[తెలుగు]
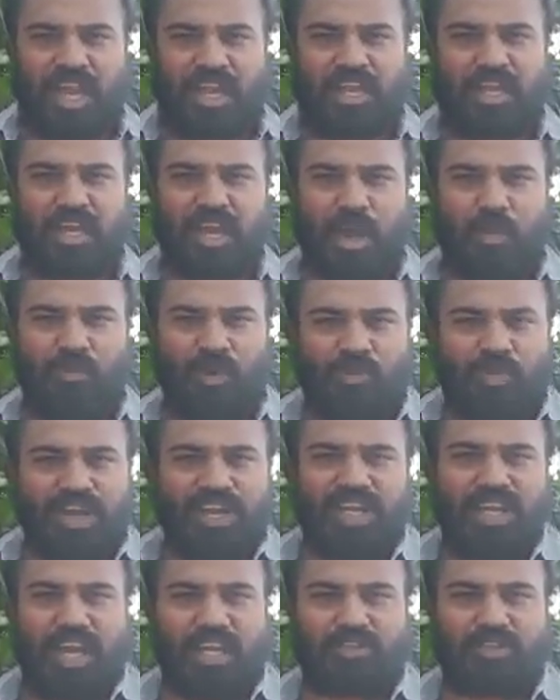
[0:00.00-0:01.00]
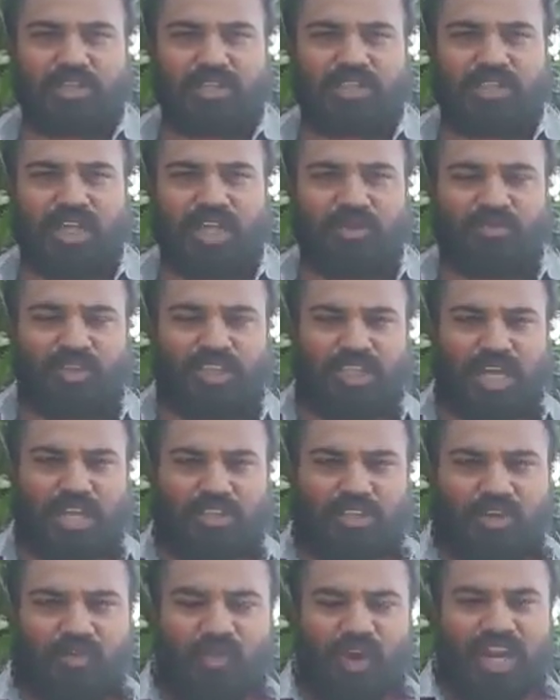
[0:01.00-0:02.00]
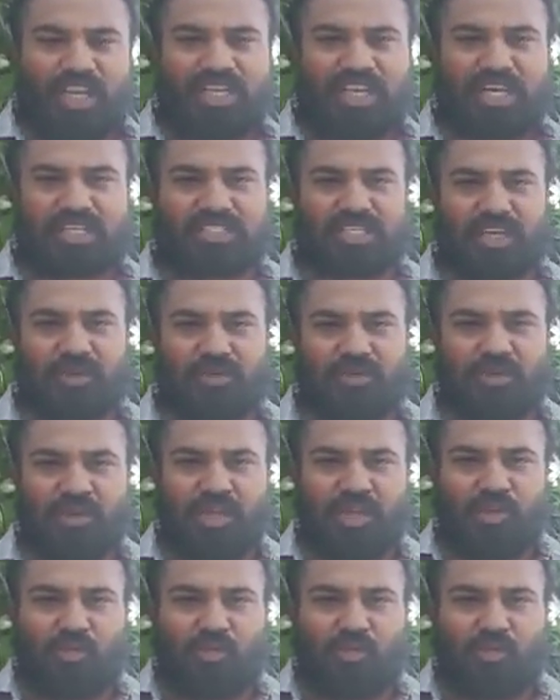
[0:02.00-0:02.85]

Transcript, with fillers: ఎక్కడ అమ్మఒడి చేయాల్సి వస్తుందని విద్యార్థులు ఫెయిల్ చేస్తారు